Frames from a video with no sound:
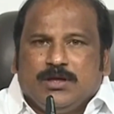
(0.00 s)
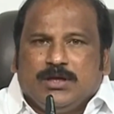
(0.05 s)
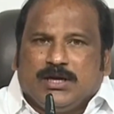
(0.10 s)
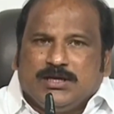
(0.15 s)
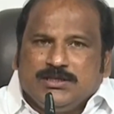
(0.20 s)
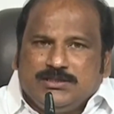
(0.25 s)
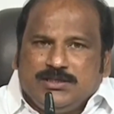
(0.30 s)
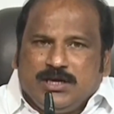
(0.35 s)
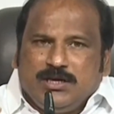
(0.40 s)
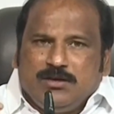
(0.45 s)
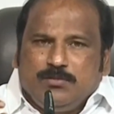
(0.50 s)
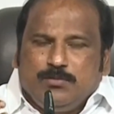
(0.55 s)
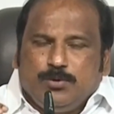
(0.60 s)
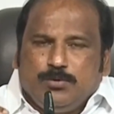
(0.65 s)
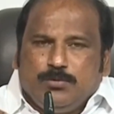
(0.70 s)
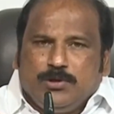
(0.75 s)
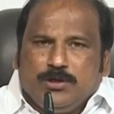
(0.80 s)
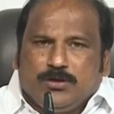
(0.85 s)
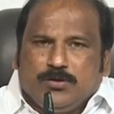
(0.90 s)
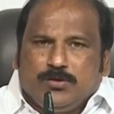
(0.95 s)
రాజధాని
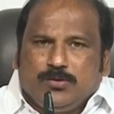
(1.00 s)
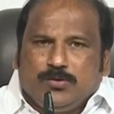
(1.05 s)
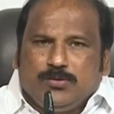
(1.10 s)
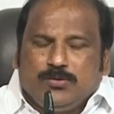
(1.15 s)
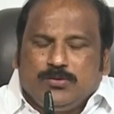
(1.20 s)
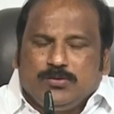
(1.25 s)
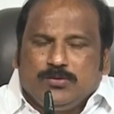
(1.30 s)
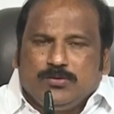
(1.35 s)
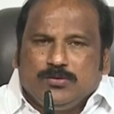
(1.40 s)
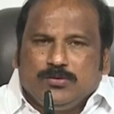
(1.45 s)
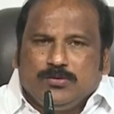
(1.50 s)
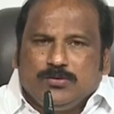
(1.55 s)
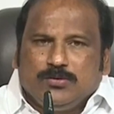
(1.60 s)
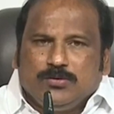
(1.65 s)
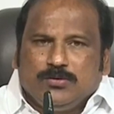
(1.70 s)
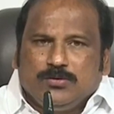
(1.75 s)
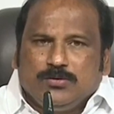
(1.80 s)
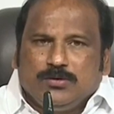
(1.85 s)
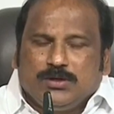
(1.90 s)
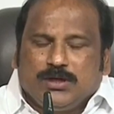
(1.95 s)
భూములకు
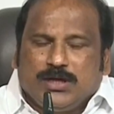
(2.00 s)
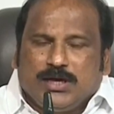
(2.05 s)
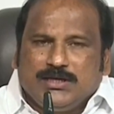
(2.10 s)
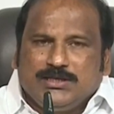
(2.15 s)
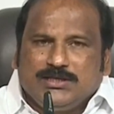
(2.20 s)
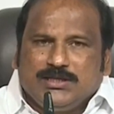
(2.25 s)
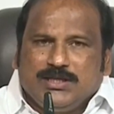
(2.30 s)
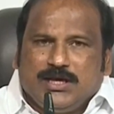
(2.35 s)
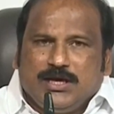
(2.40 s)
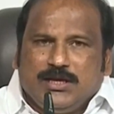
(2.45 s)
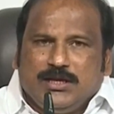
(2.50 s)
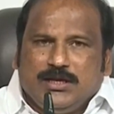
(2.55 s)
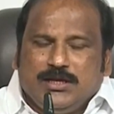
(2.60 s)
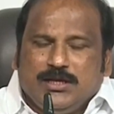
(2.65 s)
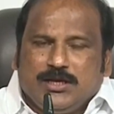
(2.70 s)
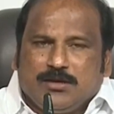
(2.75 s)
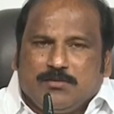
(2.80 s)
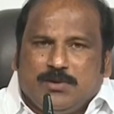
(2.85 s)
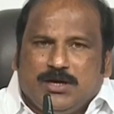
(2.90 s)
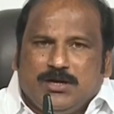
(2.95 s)
రాజధాని
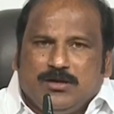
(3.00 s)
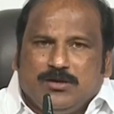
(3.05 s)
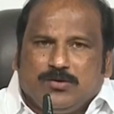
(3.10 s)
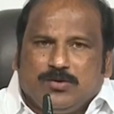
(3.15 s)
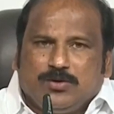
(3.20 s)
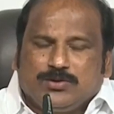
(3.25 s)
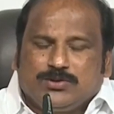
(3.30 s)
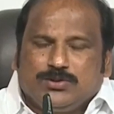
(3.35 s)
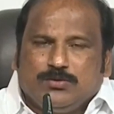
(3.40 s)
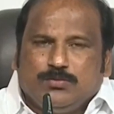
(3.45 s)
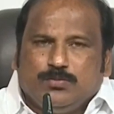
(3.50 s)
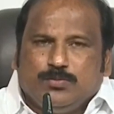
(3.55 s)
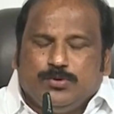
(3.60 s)
నిర్మాణం కోసం